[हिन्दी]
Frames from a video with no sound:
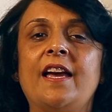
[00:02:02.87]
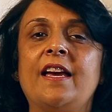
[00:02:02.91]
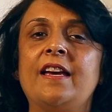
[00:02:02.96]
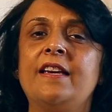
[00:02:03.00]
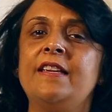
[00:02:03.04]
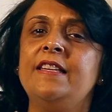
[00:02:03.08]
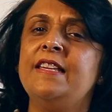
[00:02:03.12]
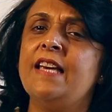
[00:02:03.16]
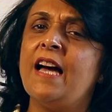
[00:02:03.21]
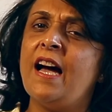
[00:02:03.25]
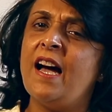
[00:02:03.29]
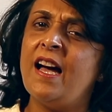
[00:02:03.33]
है
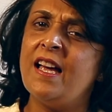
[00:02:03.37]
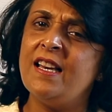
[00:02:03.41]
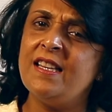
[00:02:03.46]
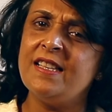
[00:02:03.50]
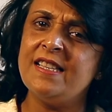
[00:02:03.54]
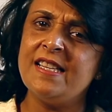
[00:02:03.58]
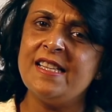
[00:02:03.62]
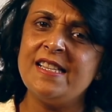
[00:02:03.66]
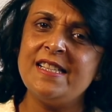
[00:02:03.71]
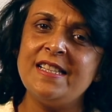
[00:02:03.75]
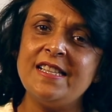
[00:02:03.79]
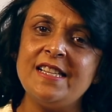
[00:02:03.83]
या
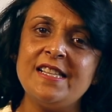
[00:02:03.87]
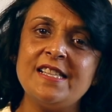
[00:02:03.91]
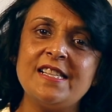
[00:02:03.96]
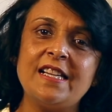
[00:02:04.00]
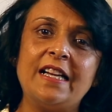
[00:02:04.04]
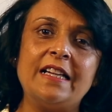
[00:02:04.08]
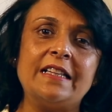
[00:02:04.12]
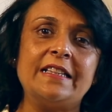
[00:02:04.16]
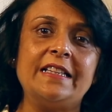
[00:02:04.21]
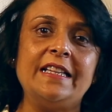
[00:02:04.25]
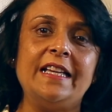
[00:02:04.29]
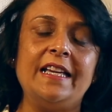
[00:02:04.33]
हल्की सी
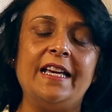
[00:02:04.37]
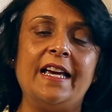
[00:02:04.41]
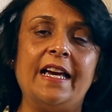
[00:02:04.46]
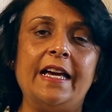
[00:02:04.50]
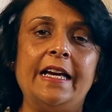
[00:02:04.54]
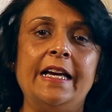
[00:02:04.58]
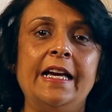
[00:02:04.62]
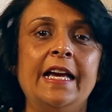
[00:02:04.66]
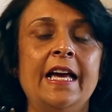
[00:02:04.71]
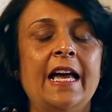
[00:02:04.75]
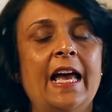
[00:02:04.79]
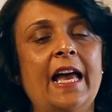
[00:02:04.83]
सर्दी
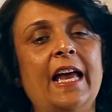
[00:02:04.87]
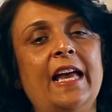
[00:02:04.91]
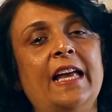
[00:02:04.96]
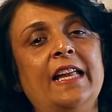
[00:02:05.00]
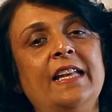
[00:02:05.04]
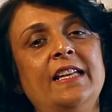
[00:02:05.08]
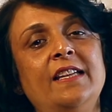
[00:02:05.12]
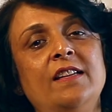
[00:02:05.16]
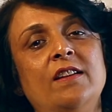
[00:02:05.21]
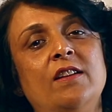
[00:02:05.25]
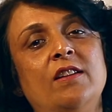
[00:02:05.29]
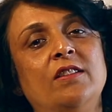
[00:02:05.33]
है
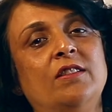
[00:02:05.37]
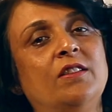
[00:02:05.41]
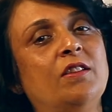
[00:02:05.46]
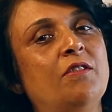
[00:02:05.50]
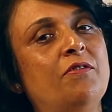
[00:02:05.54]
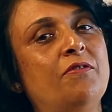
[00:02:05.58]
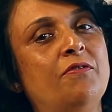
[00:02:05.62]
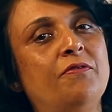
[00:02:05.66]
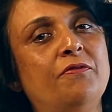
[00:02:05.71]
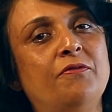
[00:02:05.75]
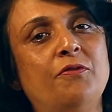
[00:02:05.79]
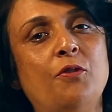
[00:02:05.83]
एंड द
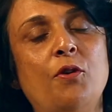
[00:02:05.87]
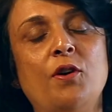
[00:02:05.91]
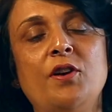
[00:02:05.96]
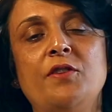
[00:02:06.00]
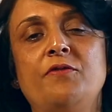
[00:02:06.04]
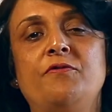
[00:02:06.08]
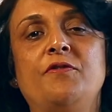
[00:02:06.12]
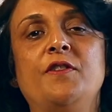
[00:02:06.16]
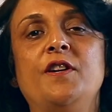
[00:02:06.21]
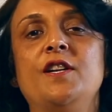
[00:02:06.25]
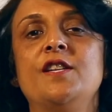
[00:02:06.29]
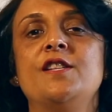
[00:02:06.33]

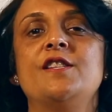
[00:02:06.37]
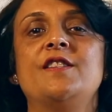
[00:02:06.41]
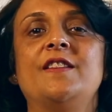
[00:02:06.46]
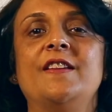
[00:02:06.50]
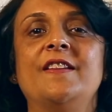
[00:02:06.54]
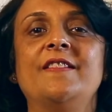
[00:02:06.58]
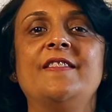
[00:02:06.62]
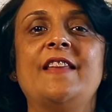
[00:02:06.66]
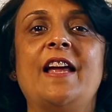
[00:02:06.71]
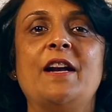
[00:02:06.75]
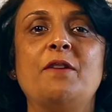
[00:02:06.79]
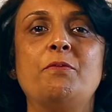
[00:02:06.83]
फर्स्ट
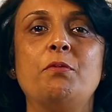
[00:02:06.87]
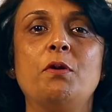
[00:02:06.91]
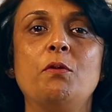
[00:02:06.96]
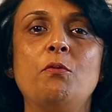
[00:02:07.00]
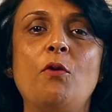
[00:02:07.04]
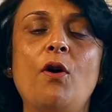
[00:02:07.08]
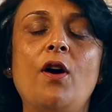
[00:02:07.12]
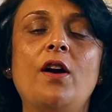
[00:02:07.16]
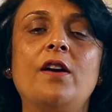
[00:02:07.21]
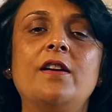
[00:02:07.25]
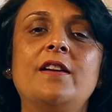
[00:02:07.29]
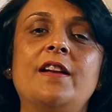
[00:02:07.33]
थिंग दैट वी
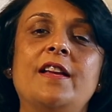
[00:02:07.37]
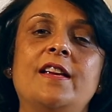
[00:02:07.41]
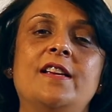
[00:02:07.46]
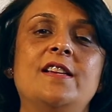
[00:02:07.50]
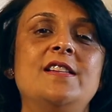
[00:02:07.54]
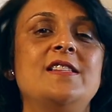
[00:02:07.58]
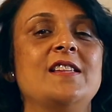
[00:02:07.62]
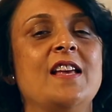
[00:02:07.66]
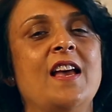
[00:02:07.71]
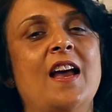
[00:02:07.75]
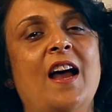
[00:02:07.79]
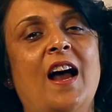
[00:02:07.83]
वांट
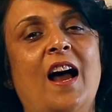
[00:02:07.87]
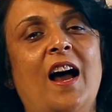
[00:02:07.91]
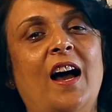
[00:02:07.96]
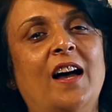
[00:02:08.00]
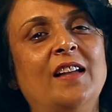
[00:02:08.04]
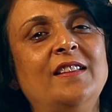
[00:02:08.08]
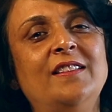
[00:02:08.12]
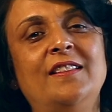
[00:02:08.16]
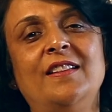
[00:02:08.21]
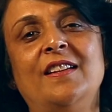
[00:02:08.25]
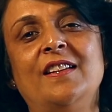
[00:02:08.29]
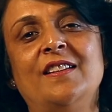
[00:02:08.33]
इज़
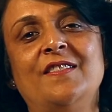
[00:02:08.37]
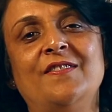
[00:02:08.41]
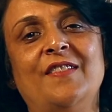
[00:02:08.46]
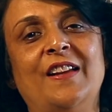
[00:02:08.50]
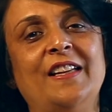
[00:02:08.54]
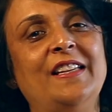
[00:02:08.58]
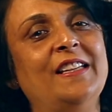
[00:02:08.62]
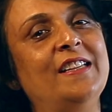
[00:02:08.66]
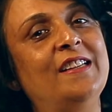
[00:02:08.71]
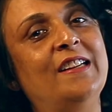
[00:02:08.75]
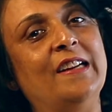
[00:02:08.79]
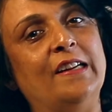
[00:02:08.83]
अदरक
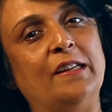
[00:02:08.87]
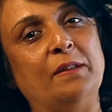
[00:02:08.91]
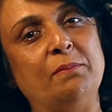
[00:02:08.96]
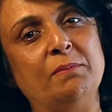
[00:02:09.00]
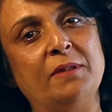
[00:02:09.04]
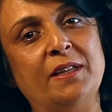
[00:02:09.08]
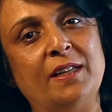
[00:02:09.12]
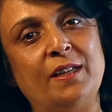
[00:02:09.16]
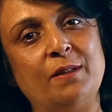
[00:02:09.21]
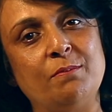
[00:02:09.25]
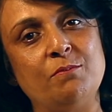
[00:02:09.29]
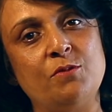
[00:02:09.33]
वाली गरम
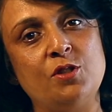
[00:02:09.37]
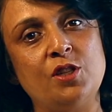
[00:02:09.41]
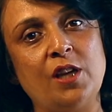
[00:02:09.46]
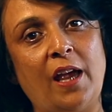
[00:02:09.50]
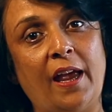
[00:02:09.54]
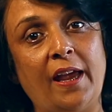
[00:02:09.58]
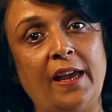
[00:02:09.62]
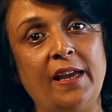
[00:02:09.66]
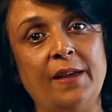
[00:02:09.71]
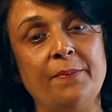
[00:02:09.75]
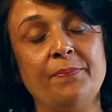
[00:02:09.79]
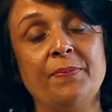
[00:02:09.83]
गरम
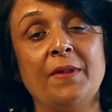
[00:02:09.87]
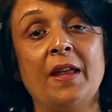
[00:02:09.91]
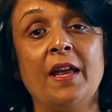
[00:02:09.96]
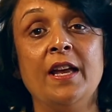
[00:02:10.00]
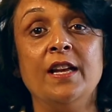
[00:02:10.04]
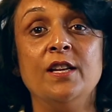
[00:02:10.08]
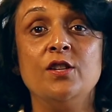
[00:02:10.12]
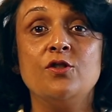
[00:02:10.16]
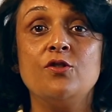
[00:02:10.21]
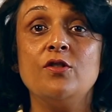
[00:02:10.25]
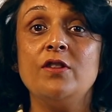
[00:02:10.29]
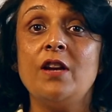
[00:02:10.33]
चाय
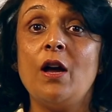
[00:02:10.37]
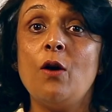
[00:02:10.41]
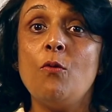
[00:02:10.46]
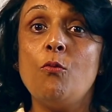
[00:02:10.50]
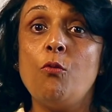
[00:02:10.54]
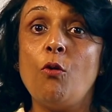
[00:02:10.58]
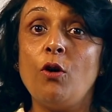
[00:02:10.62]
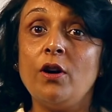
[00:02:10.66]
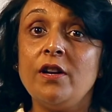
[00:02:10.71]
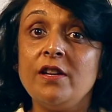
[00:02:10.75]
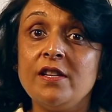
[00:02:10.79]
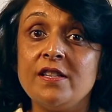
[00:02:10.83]
सो नाउ
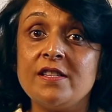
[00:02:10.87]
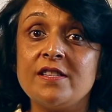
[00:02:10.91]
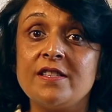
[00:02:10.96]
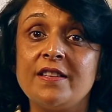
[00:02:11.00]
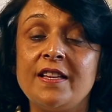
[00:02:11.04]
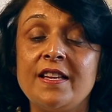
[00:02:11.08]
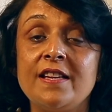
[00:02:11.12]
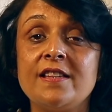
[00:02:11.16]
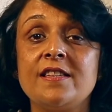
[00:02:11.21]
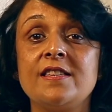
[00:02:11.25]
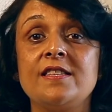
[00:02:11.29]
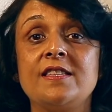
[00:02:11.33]
व्हाट इज़
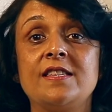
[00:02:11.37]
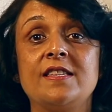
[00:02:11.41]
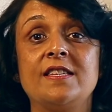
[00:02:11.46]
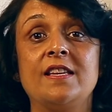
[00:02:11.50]
दिस